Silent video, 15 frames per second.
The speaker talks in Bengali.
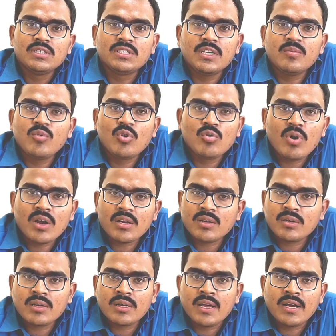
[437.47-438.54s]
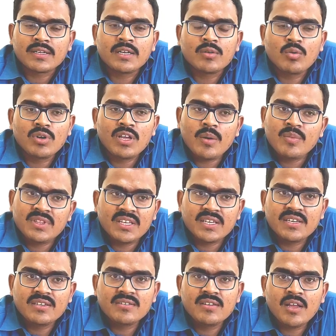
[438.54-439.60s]
সেই বোর্ড ওয়ার্ক একটা করে আমি
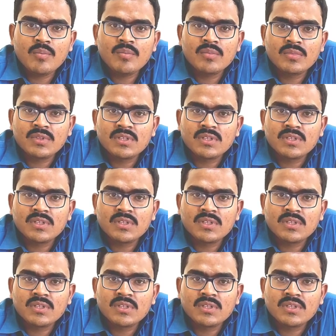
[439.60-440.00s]
দেখিয়েছিলাম